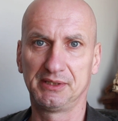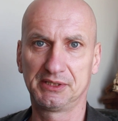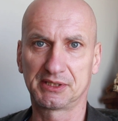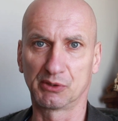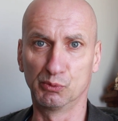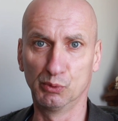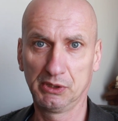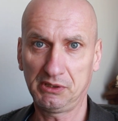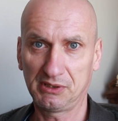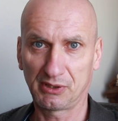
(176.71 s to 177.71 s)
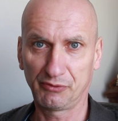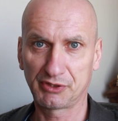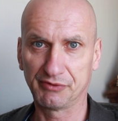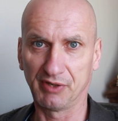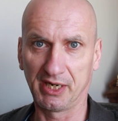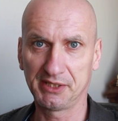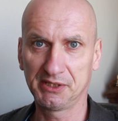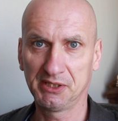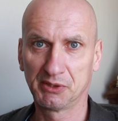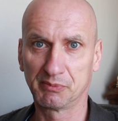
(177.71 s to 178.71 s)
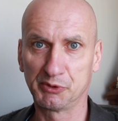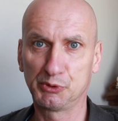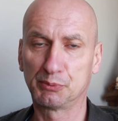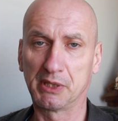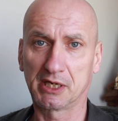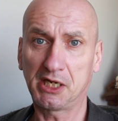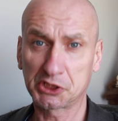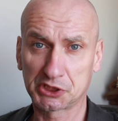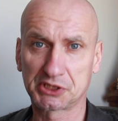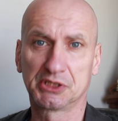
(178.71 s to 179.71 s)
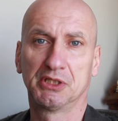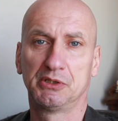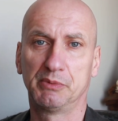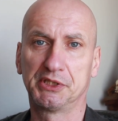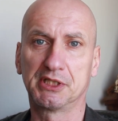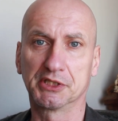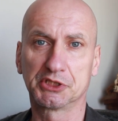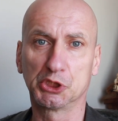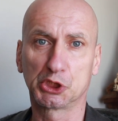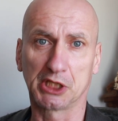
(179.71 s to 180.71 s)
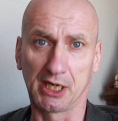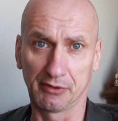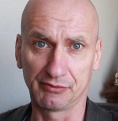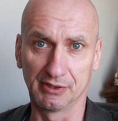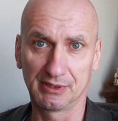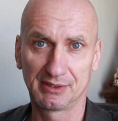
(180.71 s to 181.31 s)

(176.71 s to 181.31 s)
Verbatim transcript: ist da Ruhe auf der Weide. Man ist überrascht über die ganzen Schafe,